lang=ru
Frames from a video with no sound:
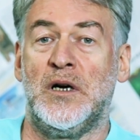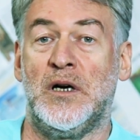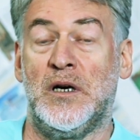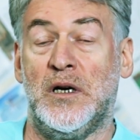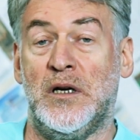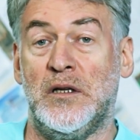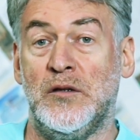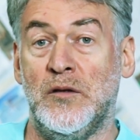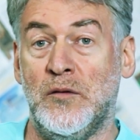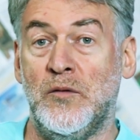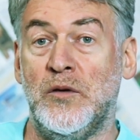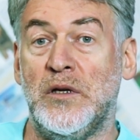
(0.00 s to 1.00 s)
А,
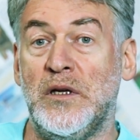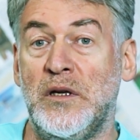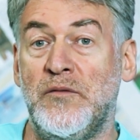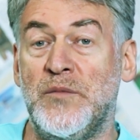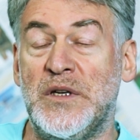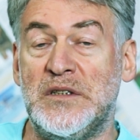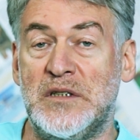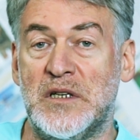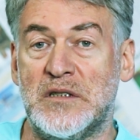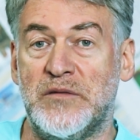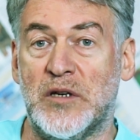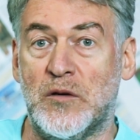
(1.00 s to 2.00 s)
ну и в
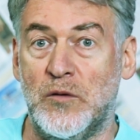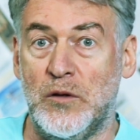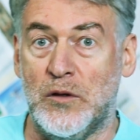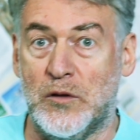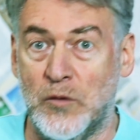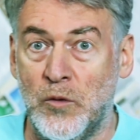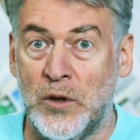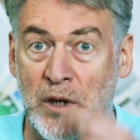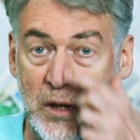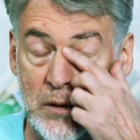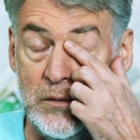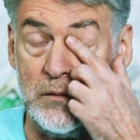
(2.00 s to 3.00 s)
Министерстве
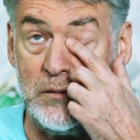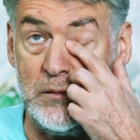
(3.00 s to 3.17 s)
культуры